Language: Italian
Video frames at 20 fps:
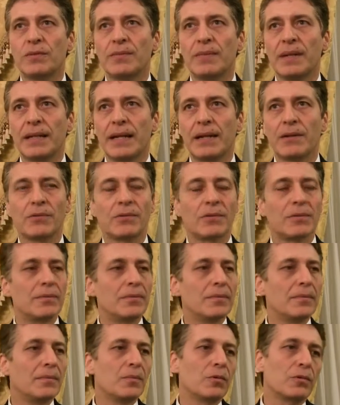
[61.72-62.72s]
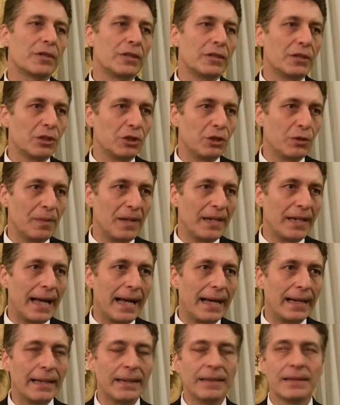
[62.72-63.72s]
in maniera
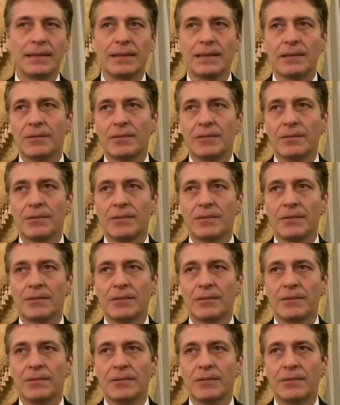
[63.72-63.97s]
multidisciplinare,